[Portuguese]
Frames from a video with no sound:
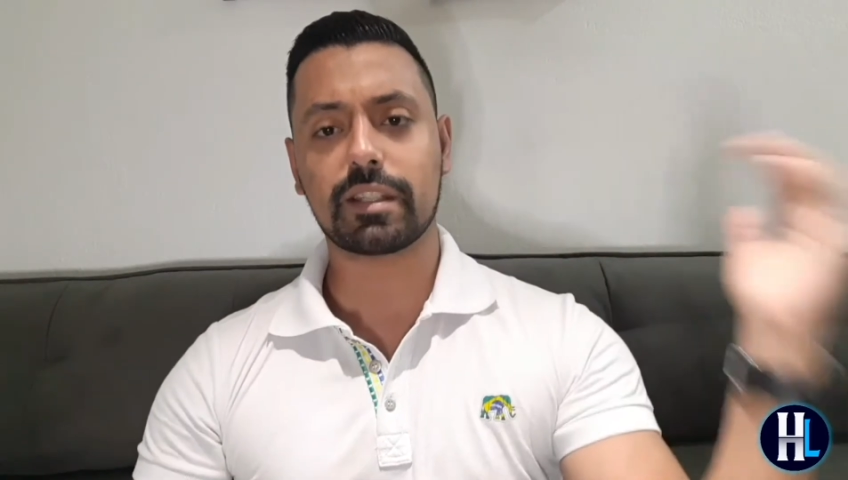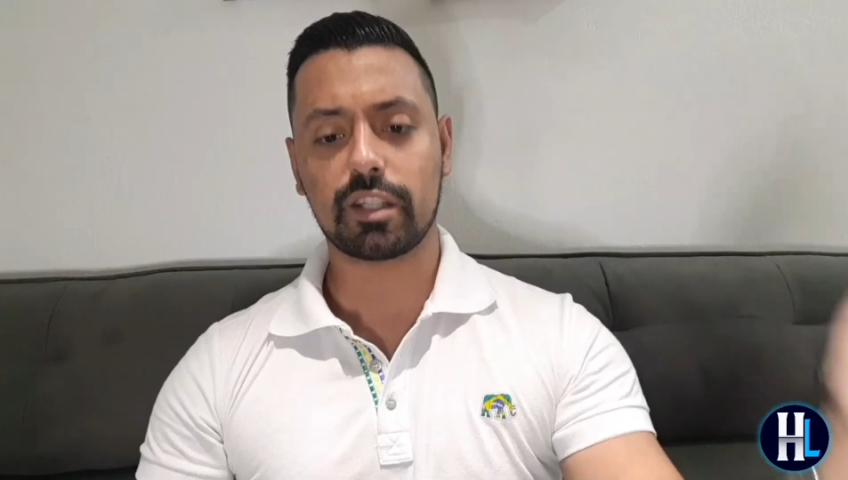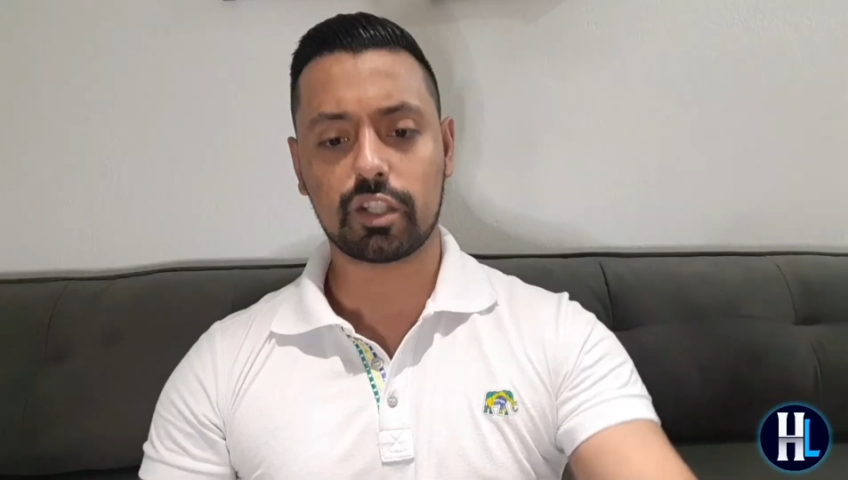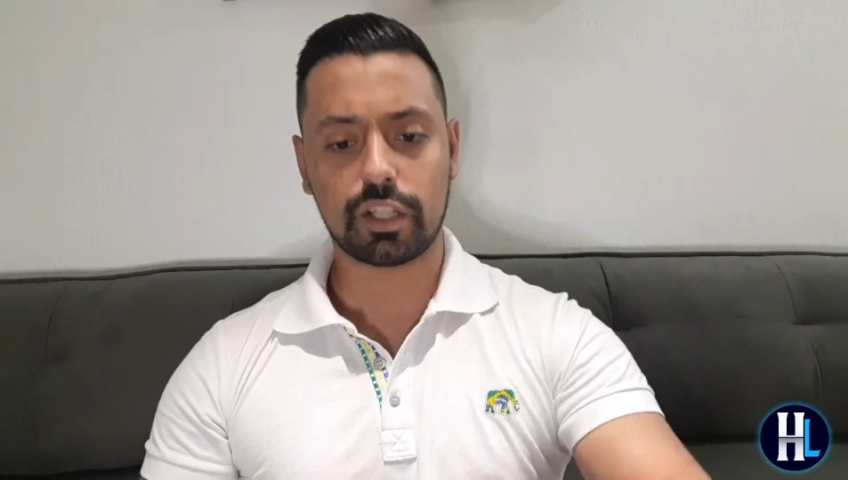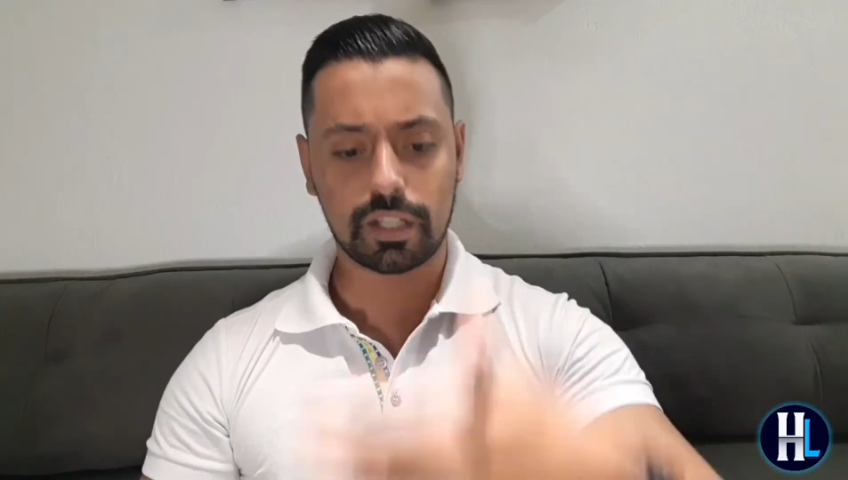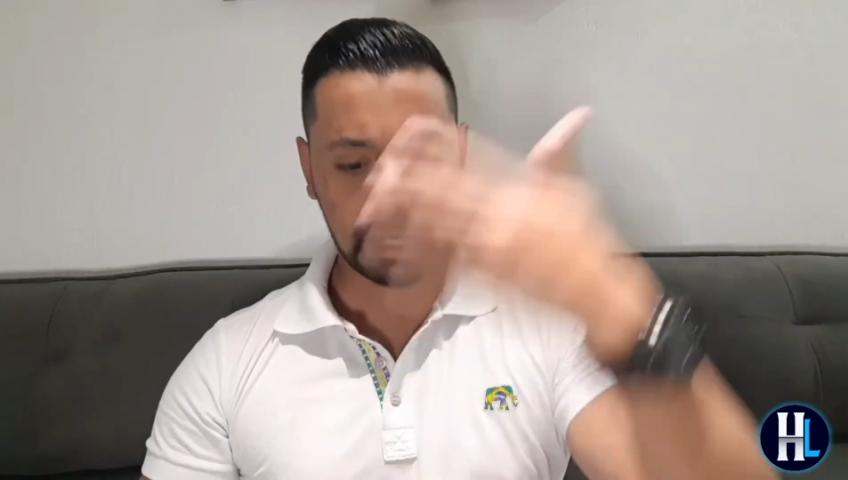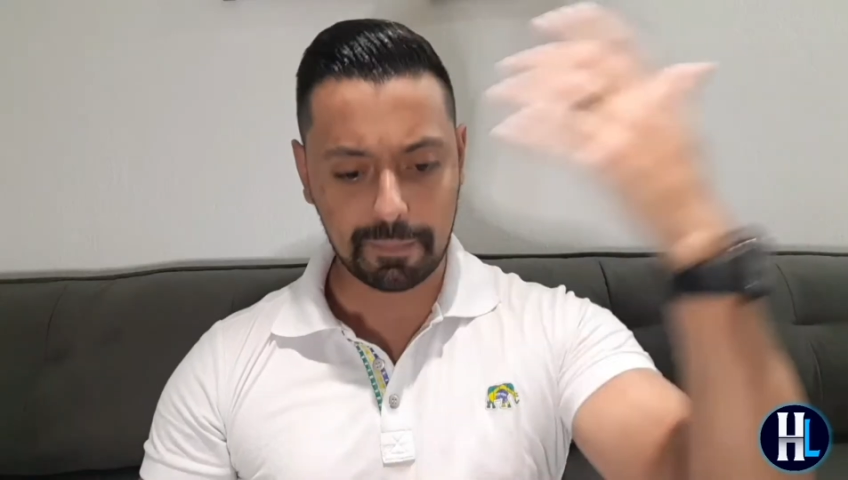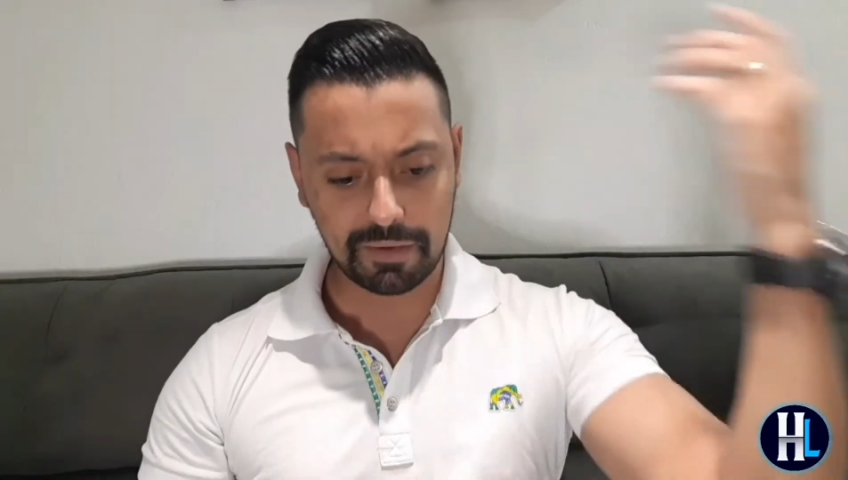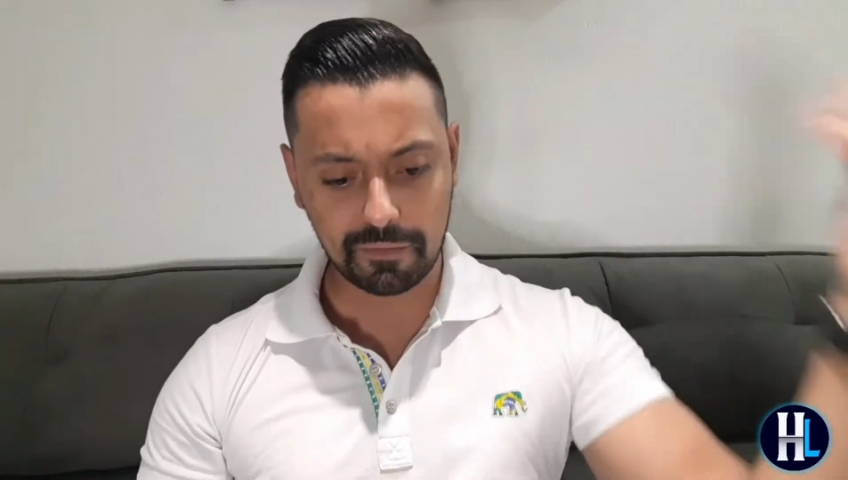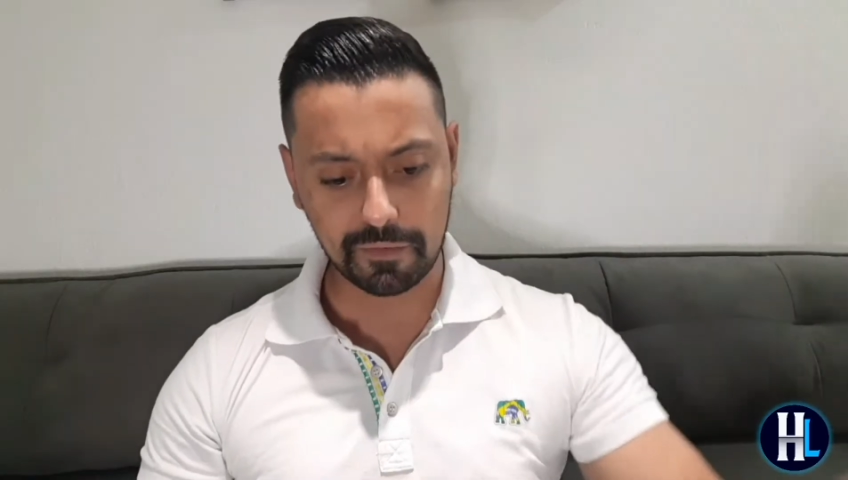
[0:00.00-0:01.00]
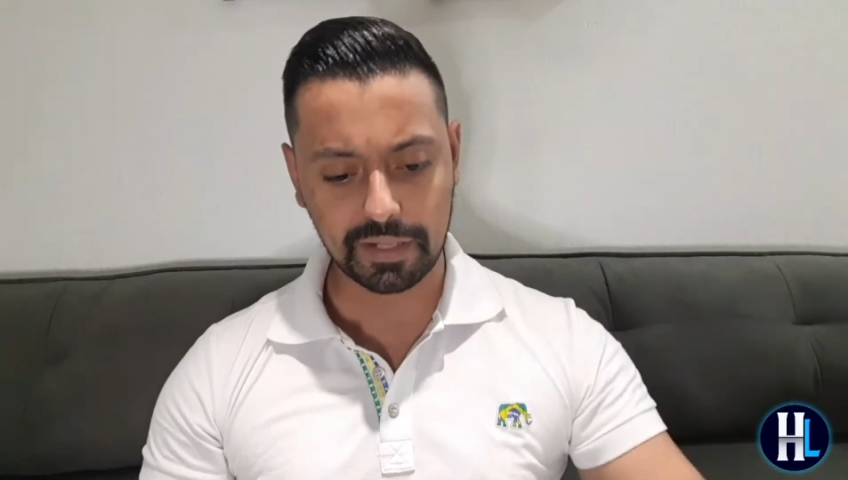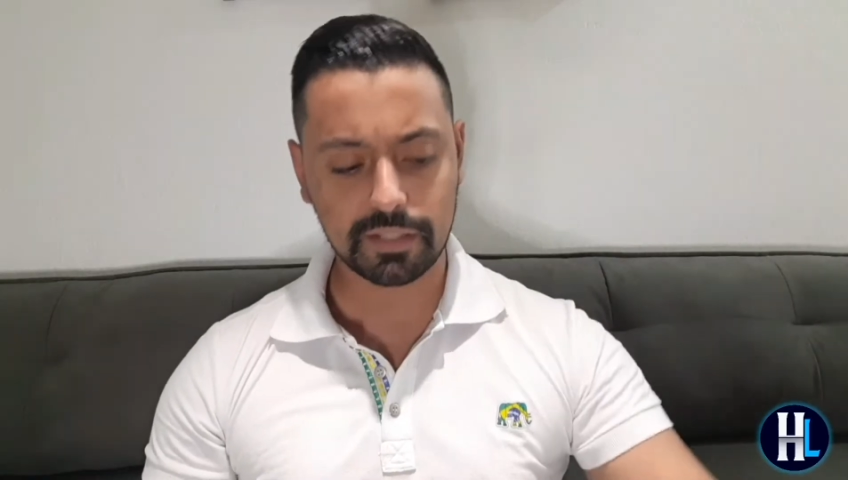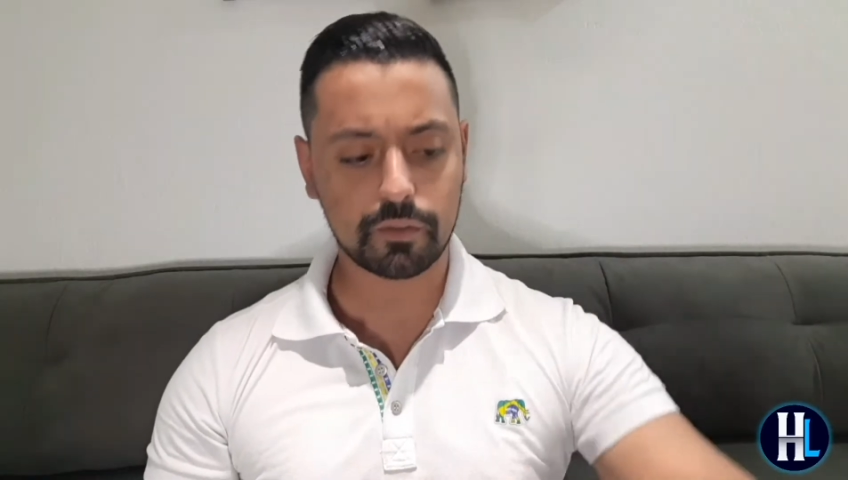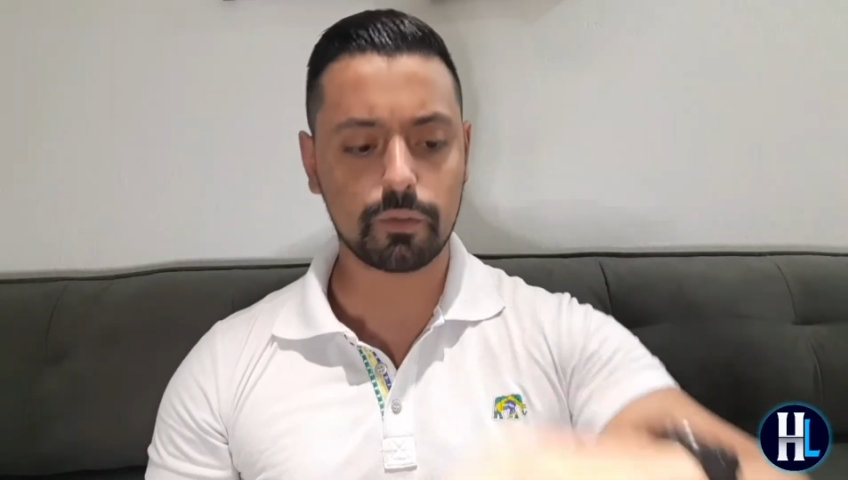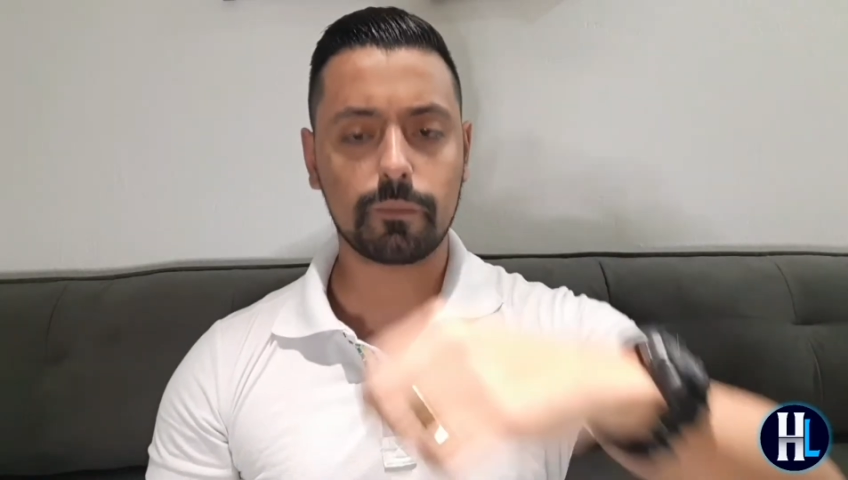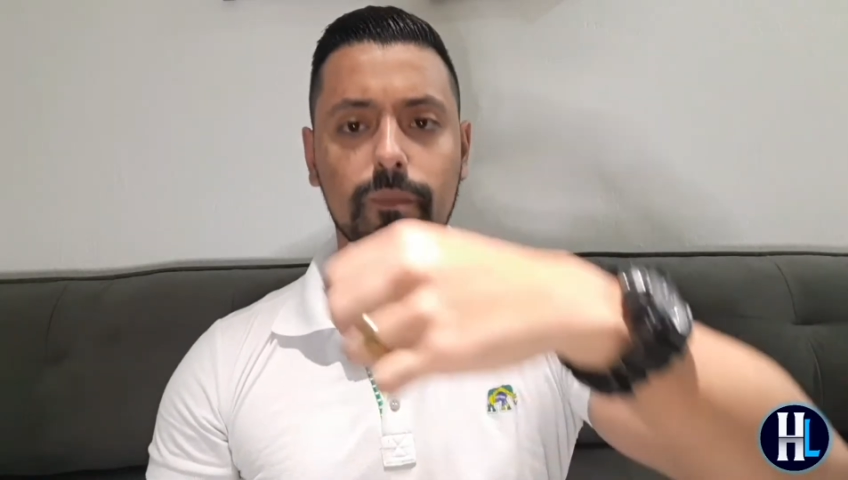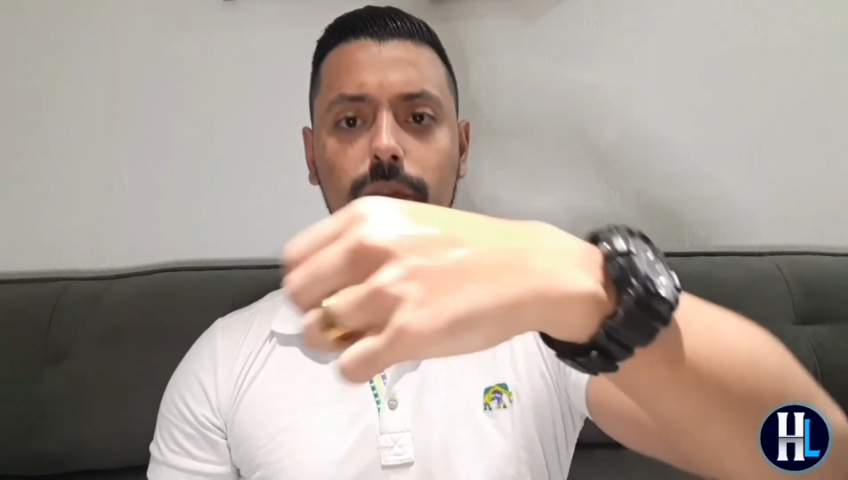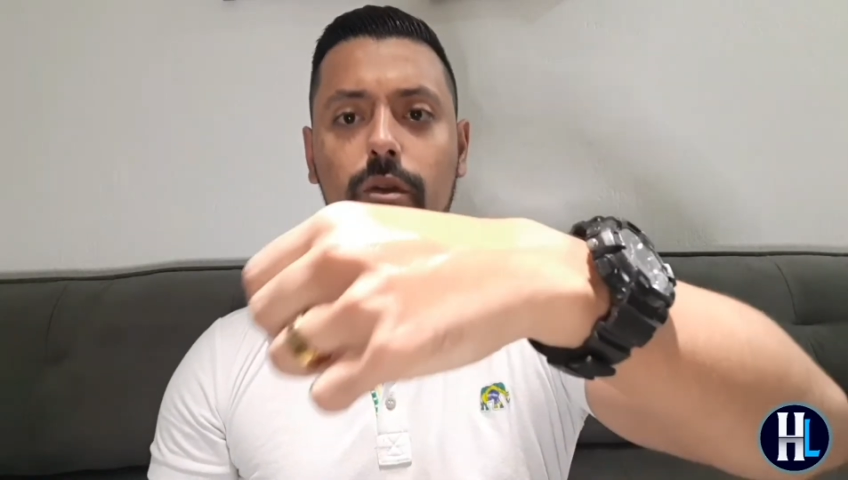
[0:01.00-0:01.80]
sentir que é bem fresco,